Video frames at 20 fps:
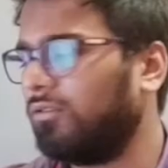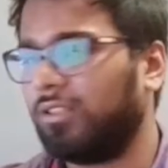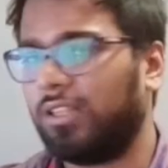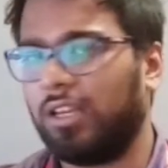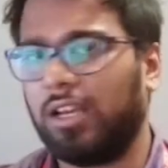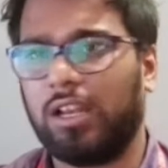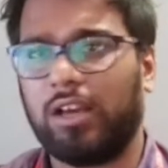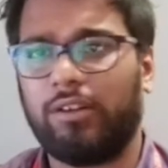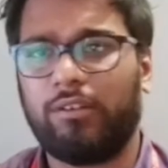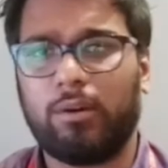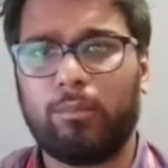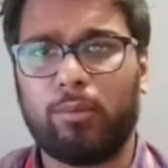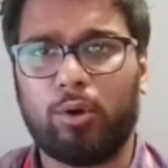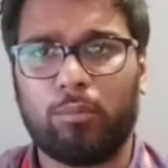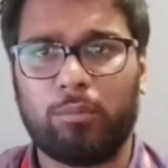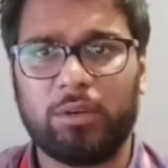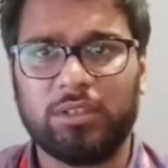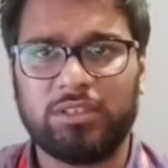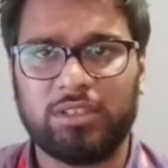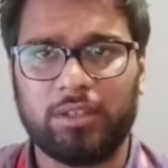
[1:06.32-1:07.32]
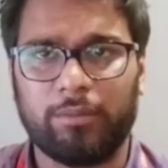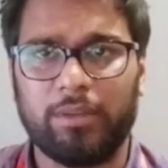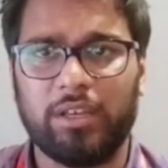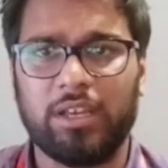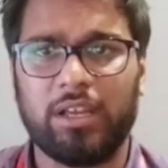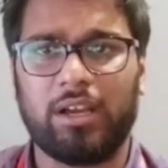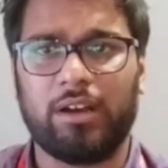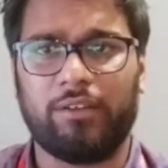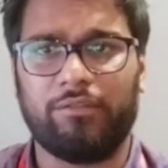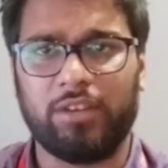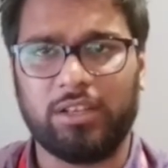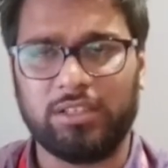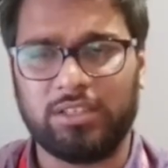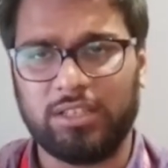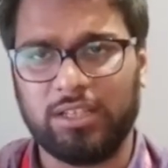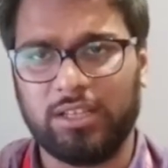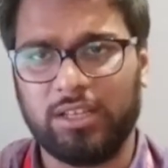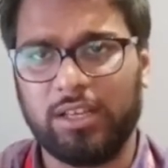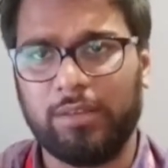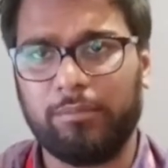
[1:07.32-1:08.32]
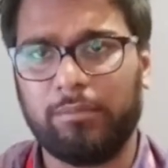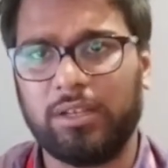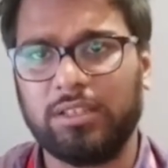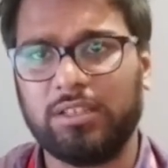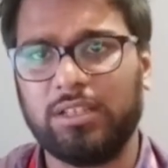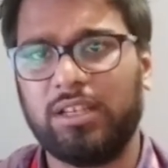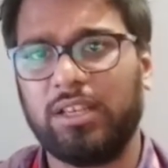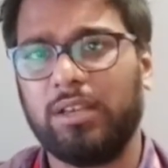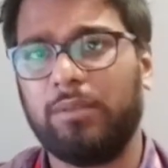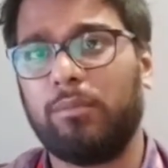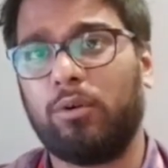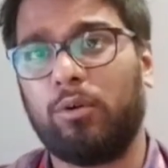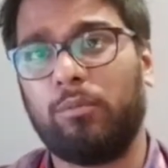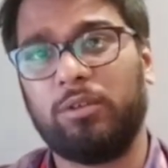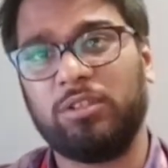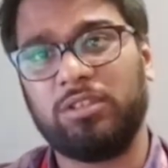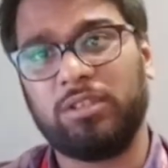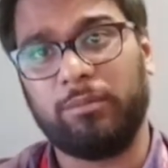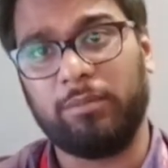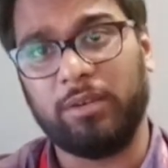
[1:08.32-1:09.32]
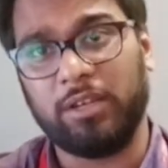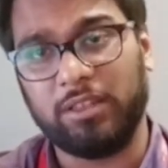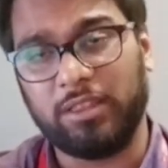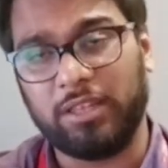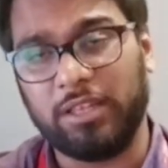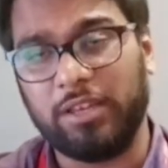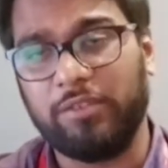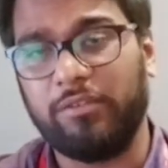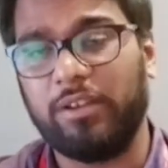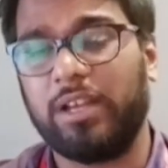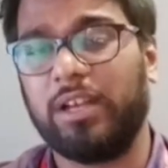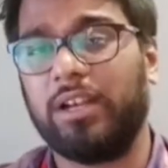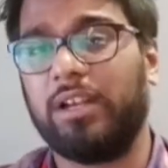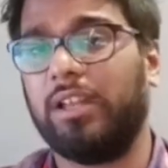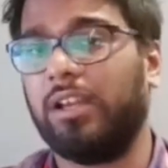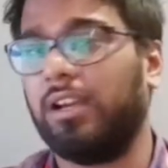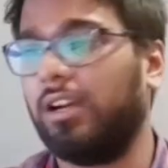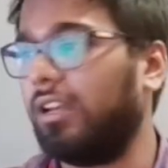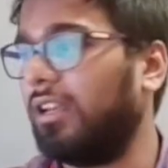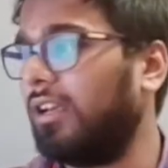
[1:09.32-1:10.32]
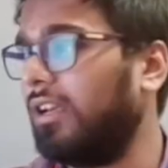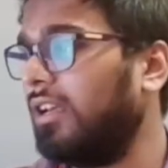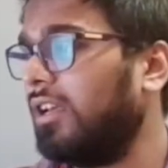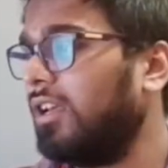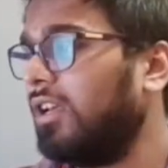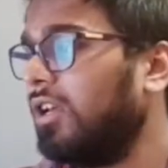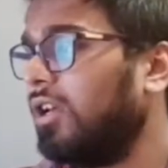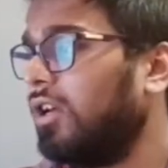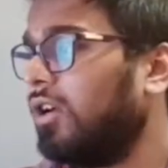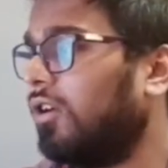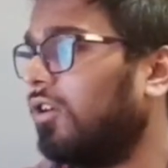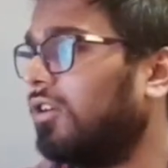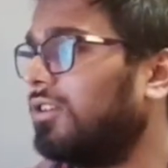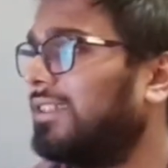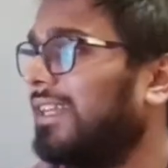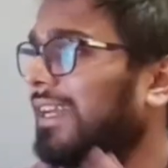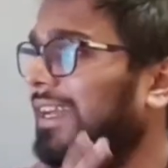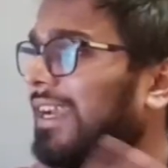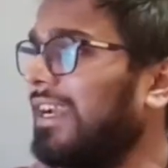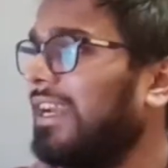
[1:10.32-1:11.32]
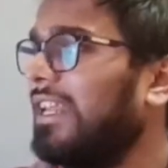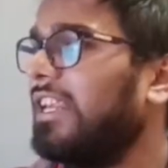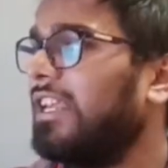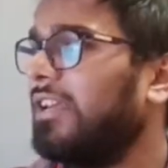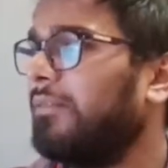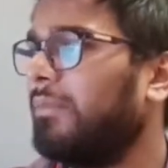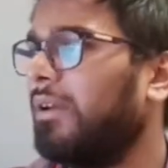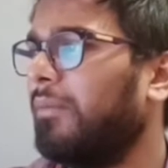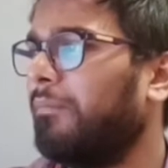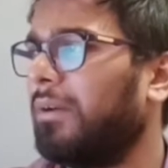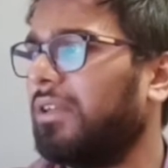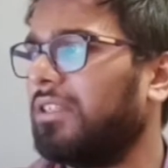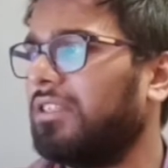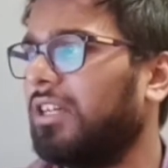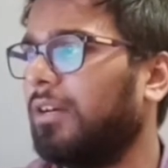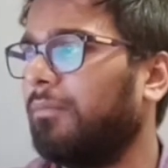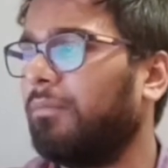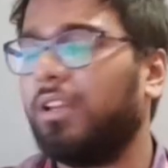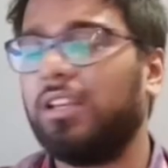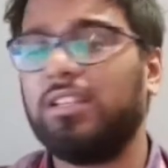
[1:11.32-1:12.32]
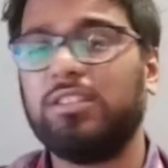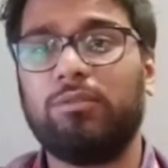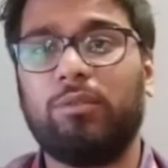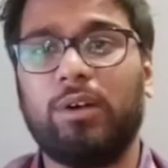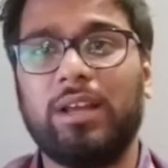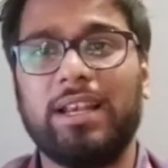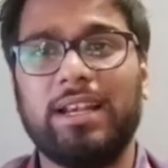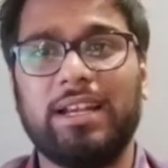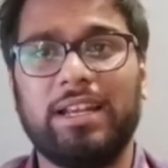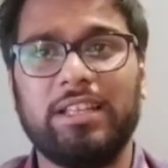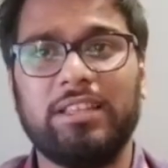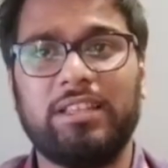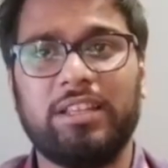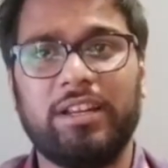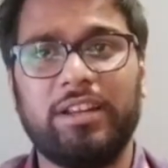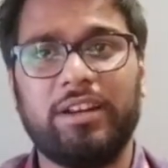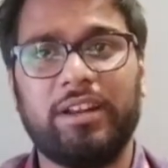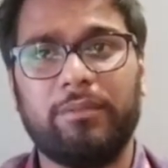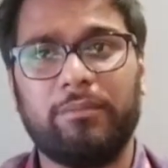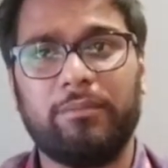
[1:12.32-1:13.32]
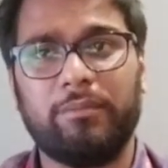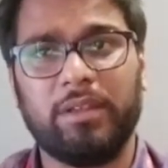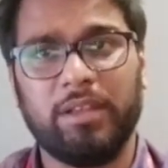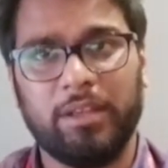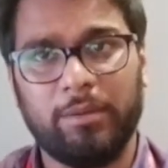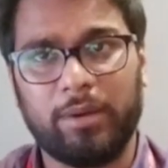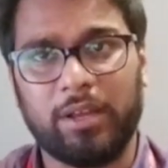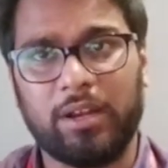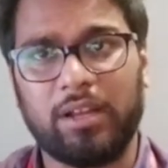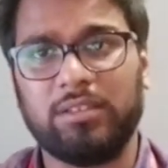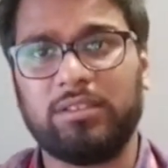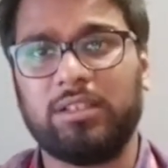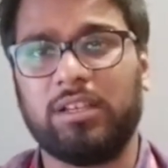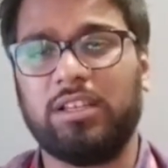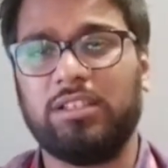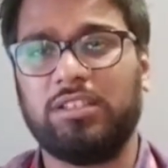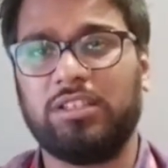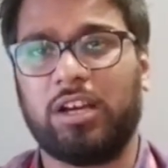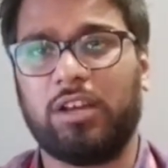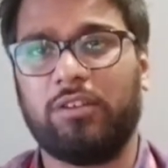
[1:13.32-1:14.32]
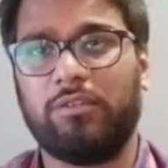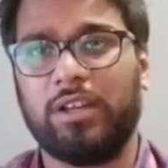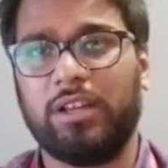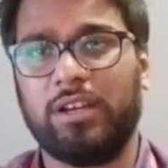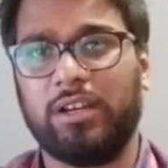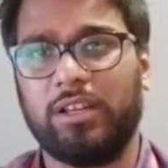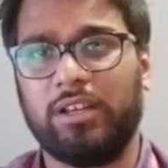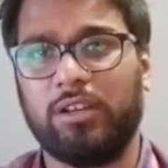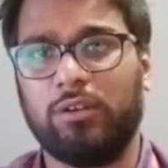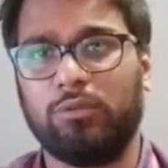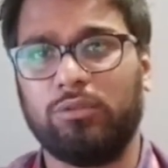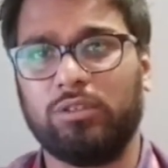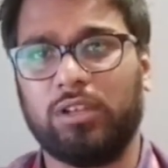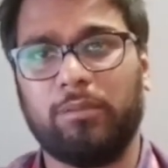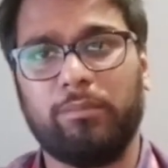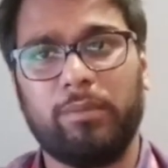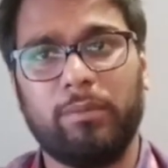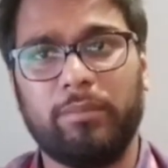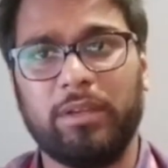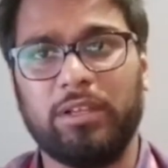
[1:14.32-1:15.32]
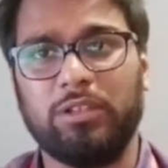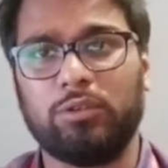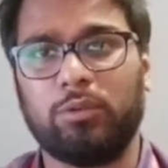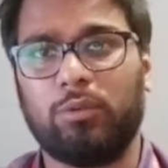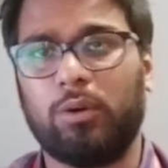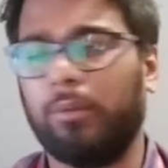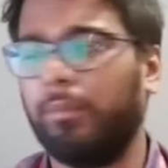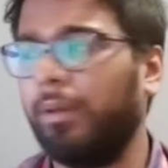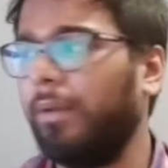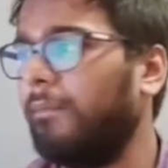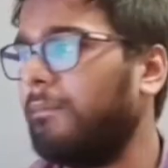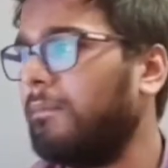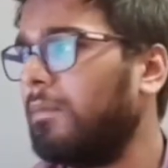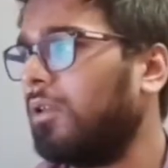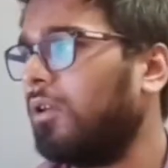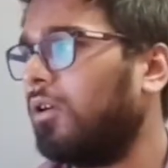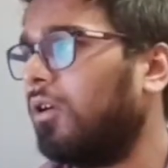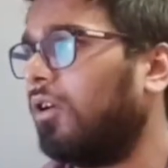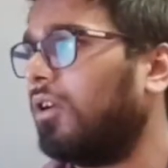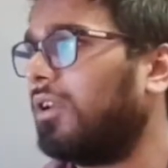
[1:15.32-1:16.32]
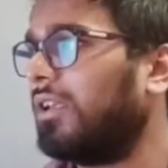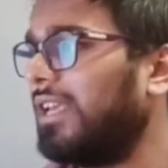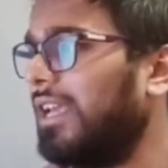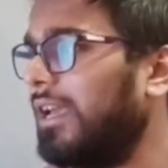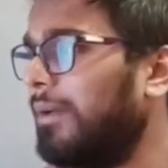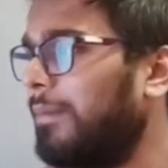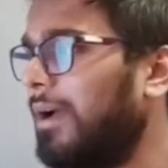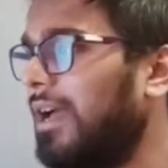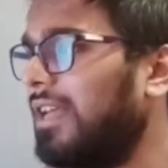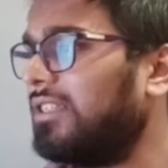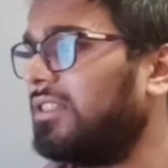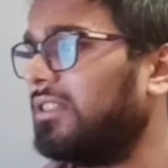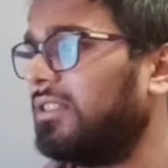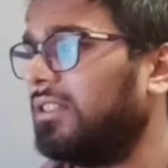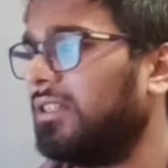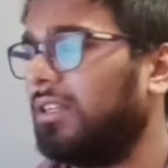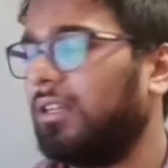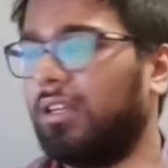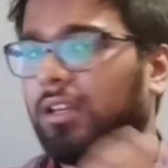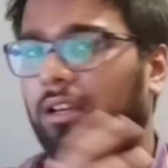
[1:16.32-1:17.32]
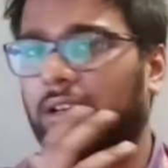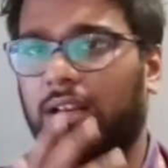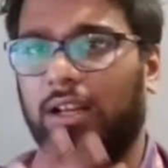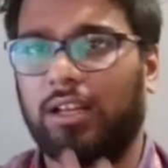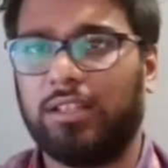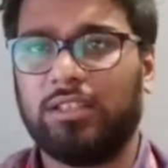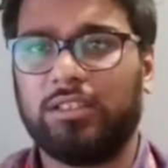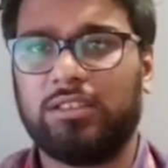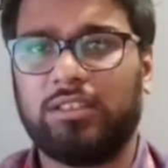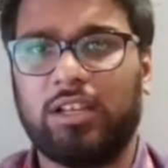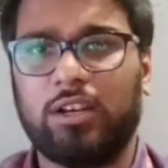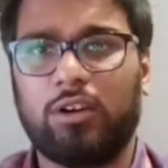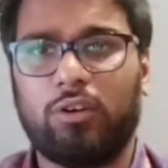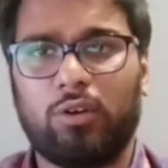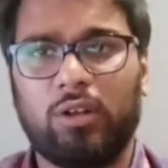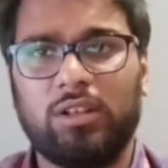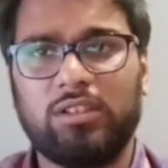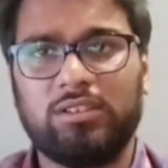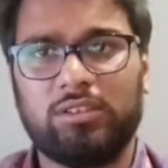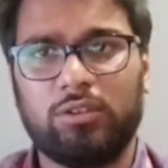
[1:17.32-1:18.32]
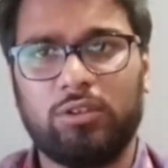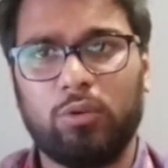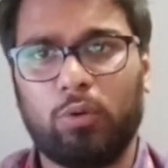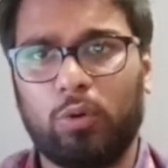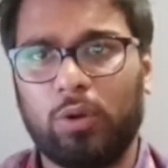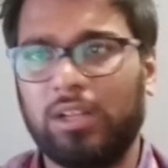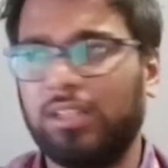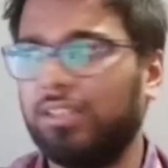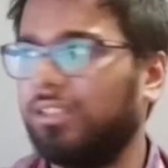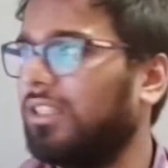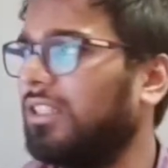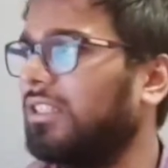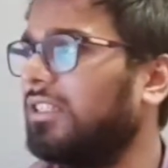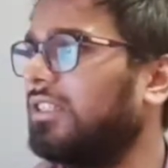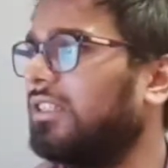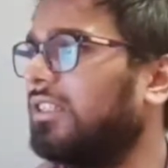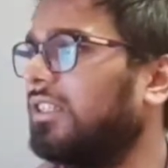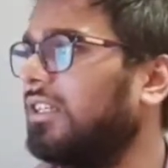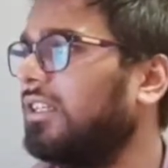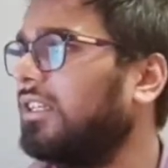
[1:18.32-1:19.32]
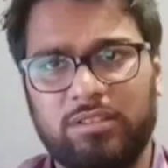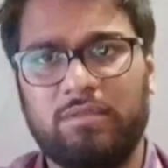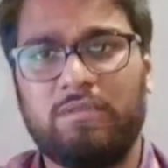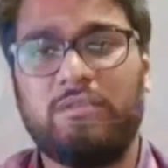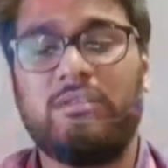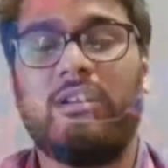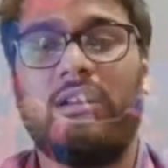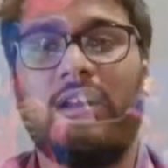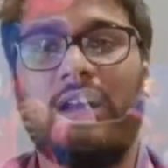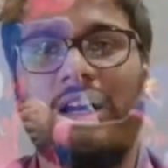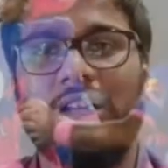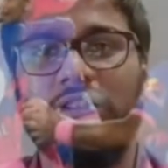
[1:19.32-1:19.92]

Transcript: अलावा मोहम्मद शमी ने काफी अच्छी गेंदबाजी की मोहम्मद शमी ने तीन विकेट निकाले और सेकेंड इनिंग में पंजाब किंग्स 183 रन ही बना सकी चार विकेट के नुकसान पे 20 ओवर में और ये मैच राजस्थान रॉयल्स दो रन से जीती लास्ट